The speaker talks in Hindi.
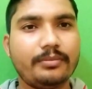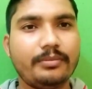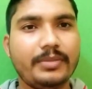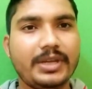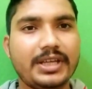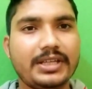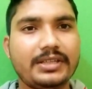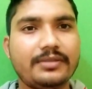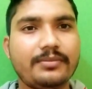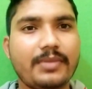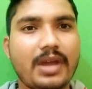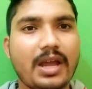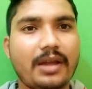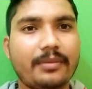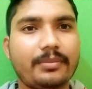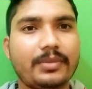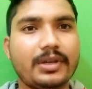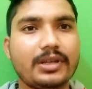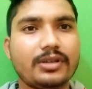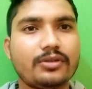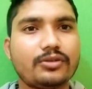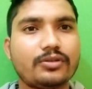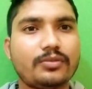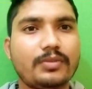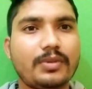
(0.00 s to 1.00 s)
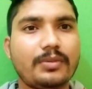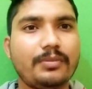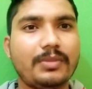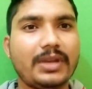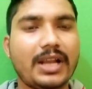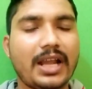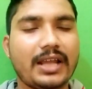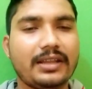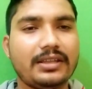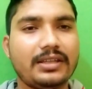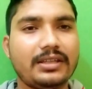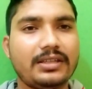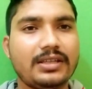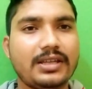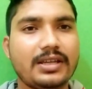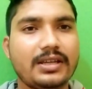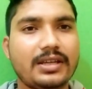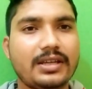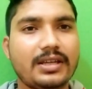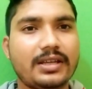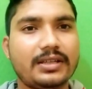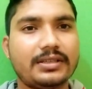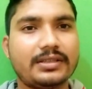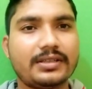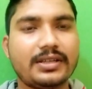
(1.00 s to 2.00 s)
बीज में आपके उसमें मिला दीजिए
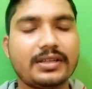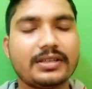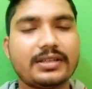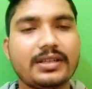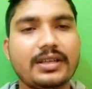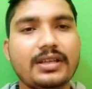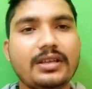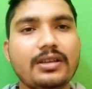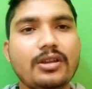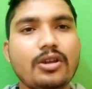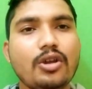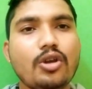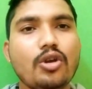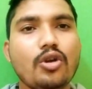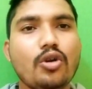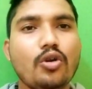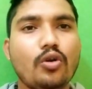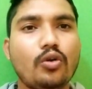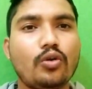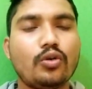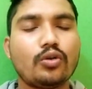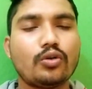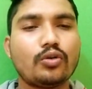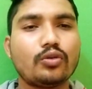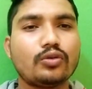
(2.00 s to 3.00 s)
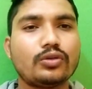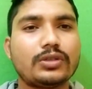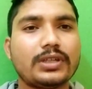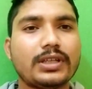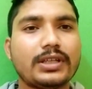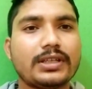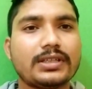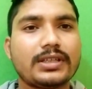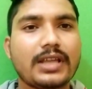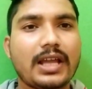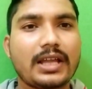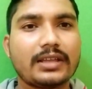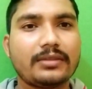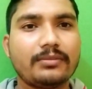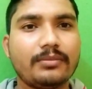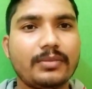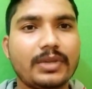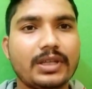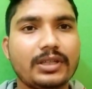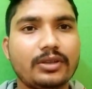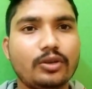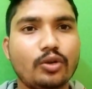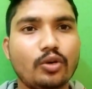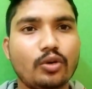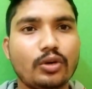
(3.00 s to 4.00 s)
अच्छे से और उसी के साथ
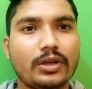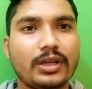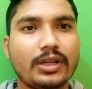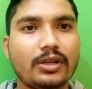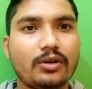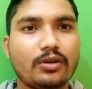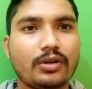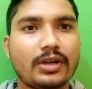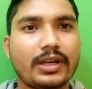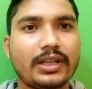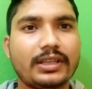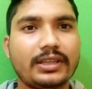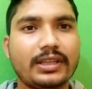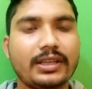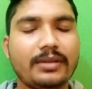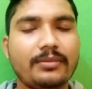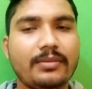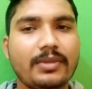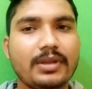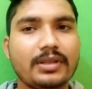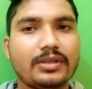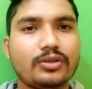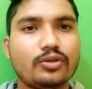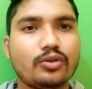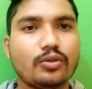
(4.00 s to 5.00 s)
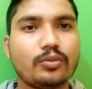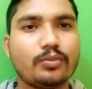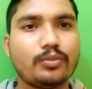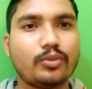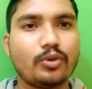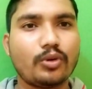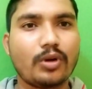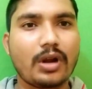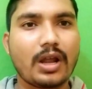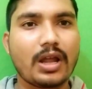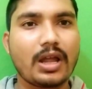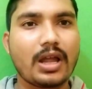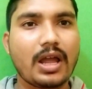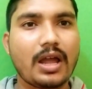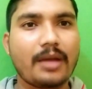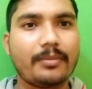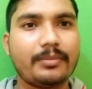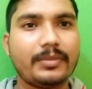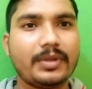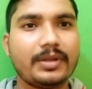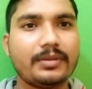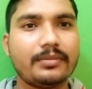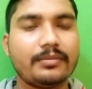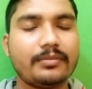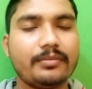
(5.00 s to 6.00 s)
में दो किलो रेती में जो पूरा
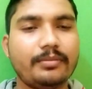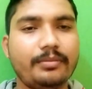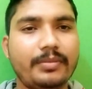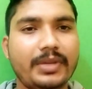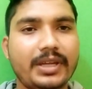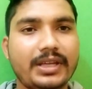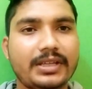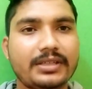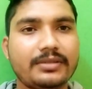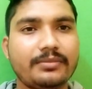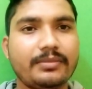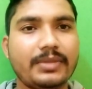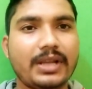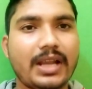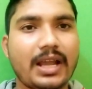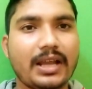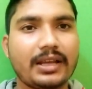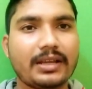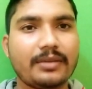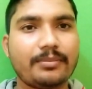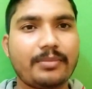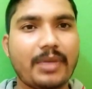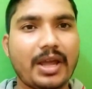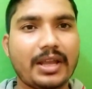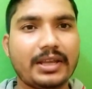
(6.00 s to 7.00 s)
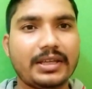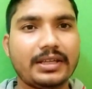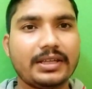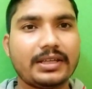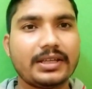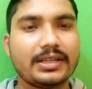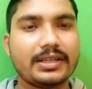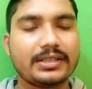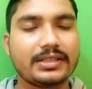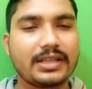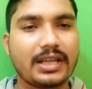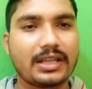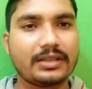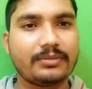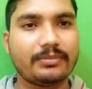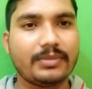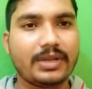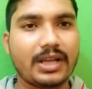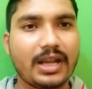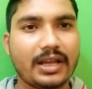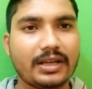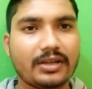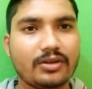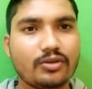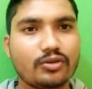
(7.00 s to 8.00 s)
आपने बीज मिला के पानी के साथ
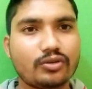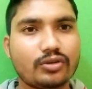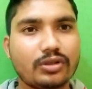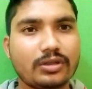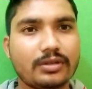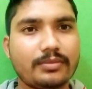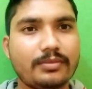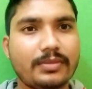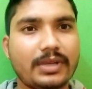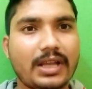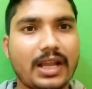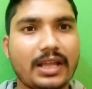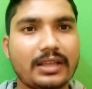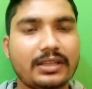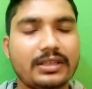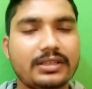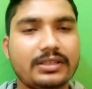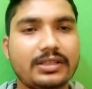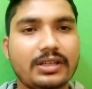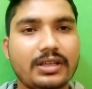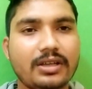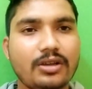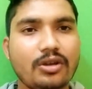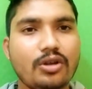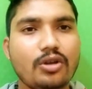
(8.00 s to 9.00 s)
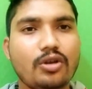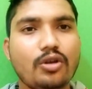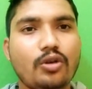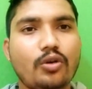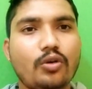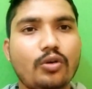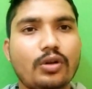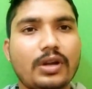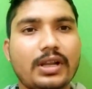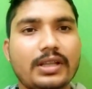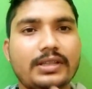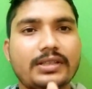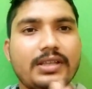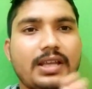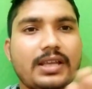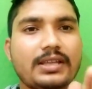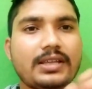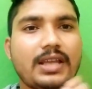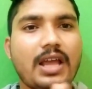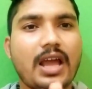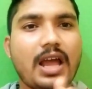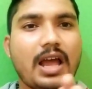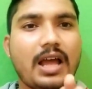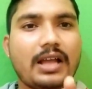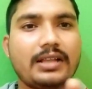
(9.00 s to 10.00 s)
मिला के उसको मिला दीजिए और अच्छा
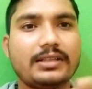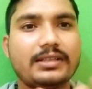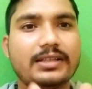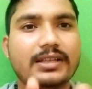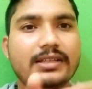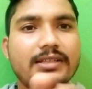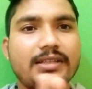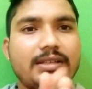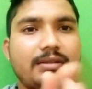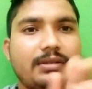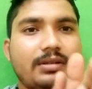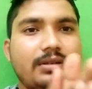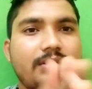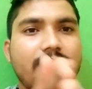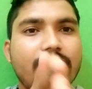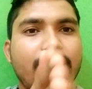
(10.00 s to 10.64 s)
सा हाथ से ऐसे